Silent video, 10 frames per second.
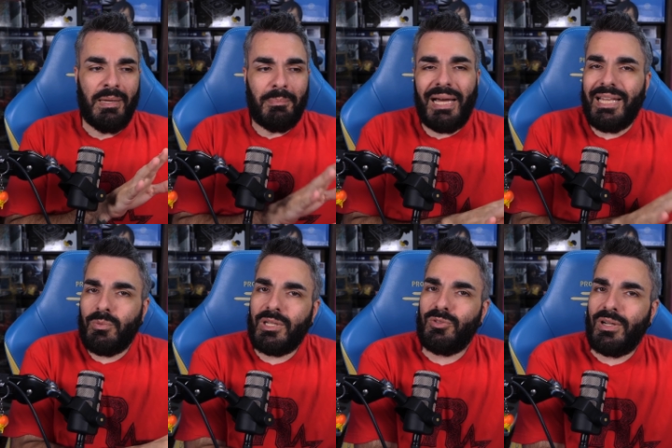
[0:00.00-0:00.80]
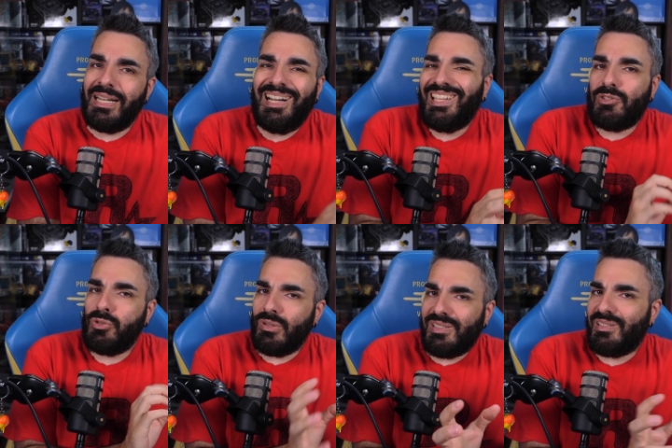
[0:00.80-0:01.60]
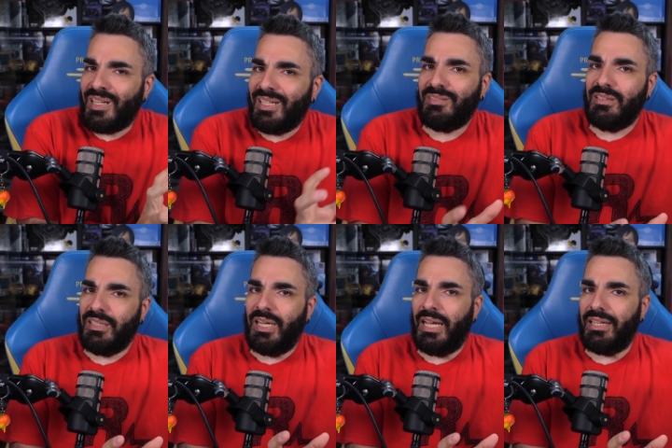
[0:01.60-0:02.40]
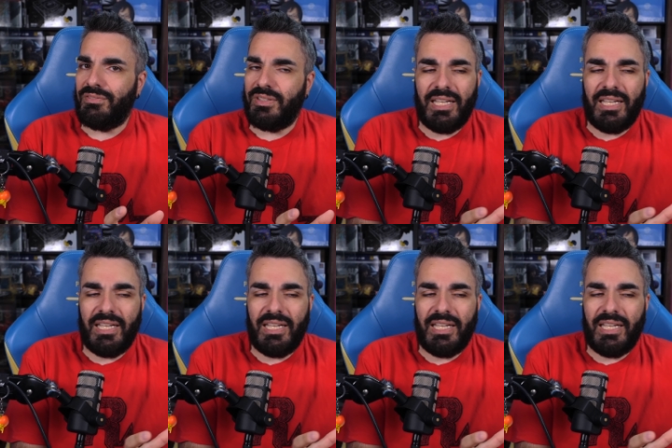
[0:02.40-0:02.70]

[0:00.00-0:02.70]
ma il quarto canale sono estratti di live,